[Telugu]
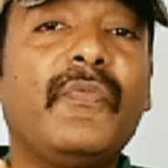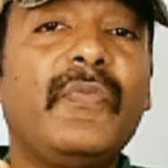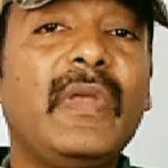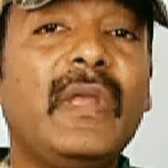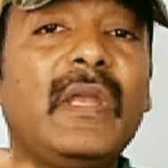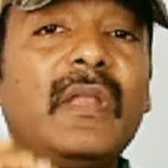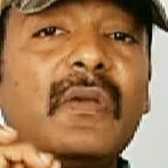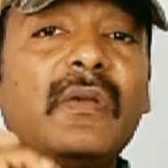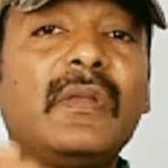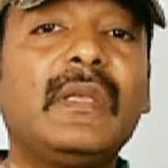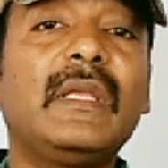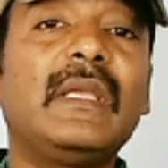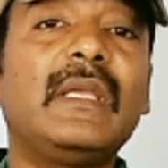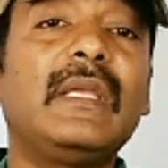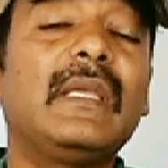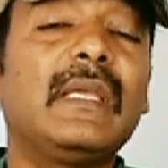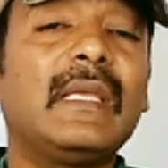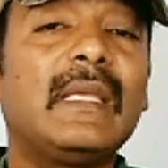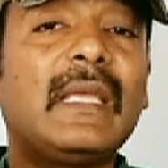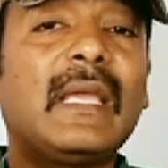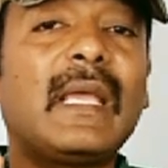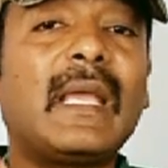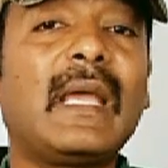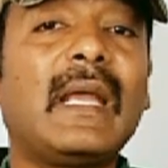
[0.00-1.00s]
వీడియోని
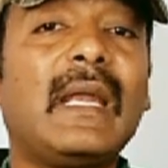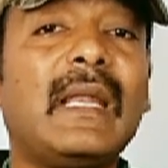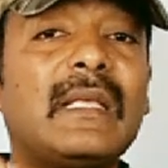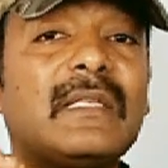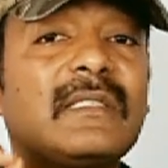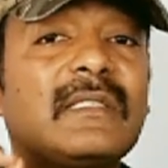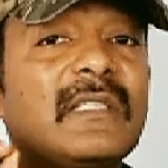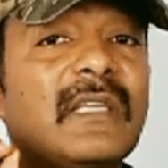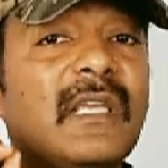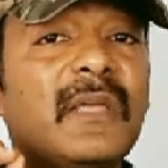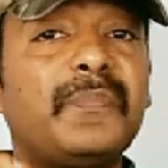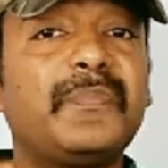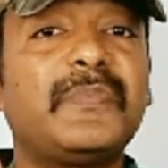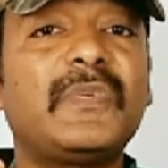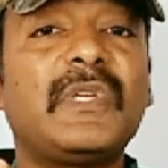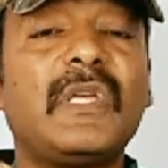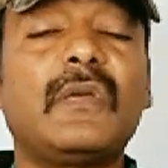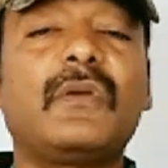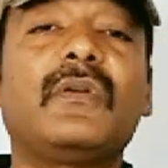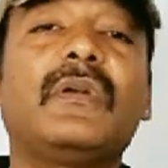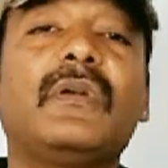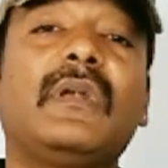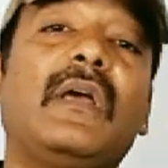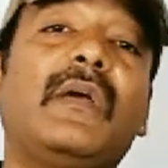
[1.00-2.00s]
ఎక్కడ స్కిప్
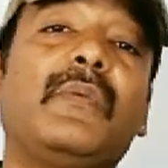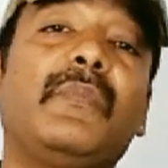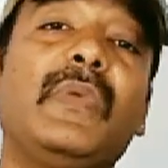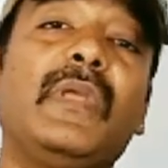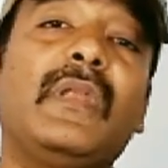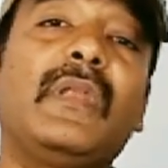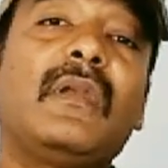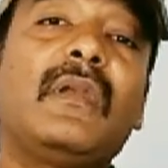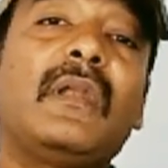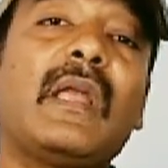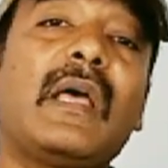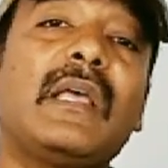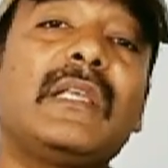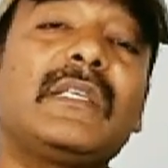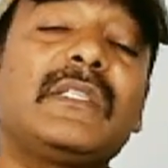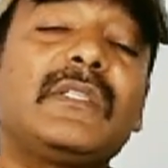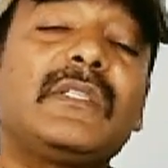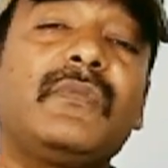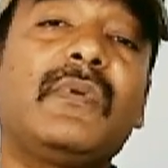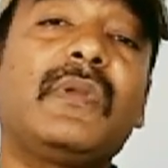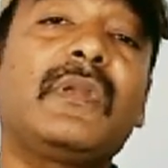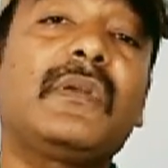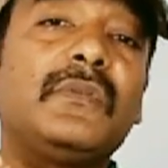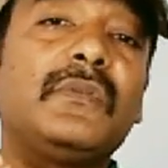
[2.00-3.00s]
చేయకుండా మీరు
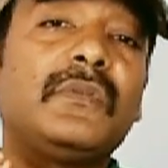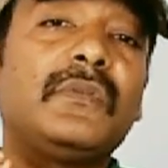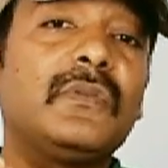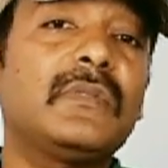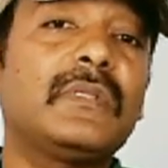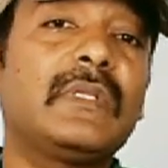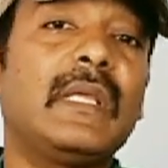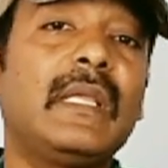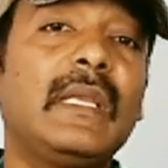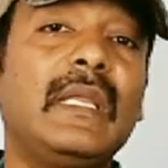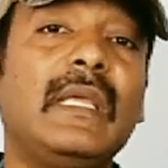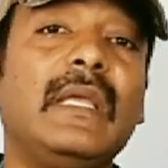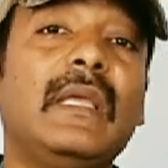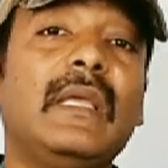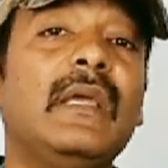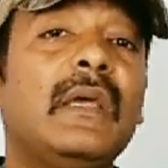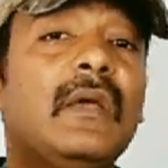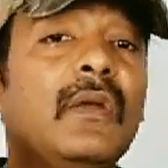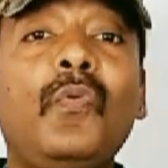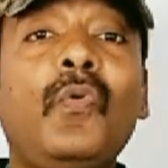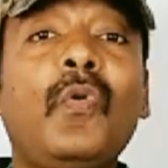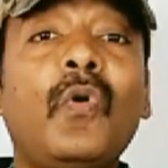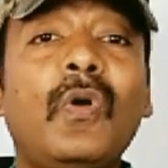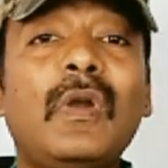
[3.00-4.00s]
లాస్ట్ వరకు చూస్తేనే
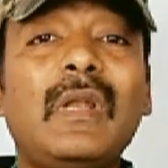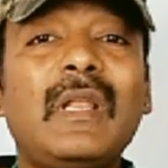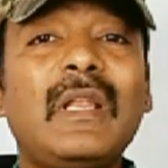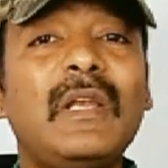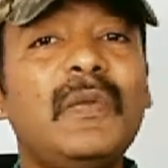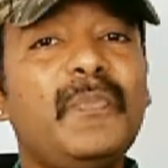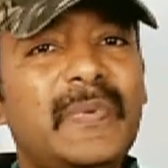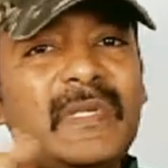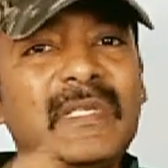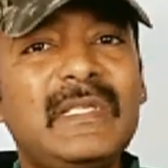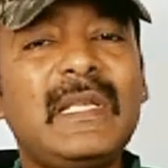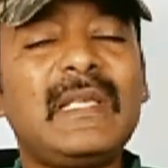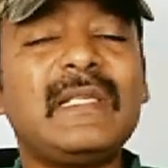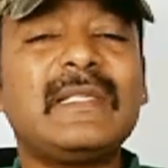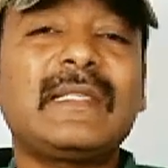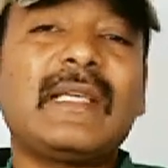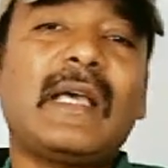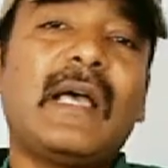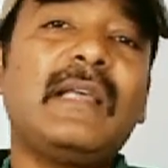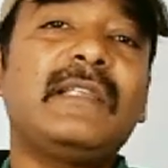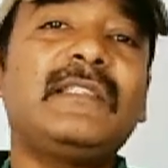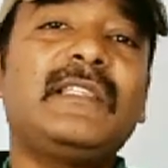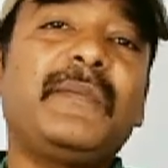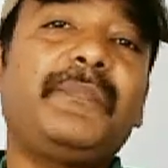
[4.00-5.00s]
టోటల్ బిజినెస్
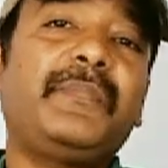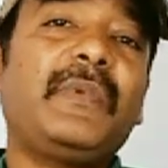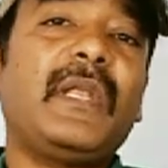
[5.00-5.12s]
కాన్సెప్ట్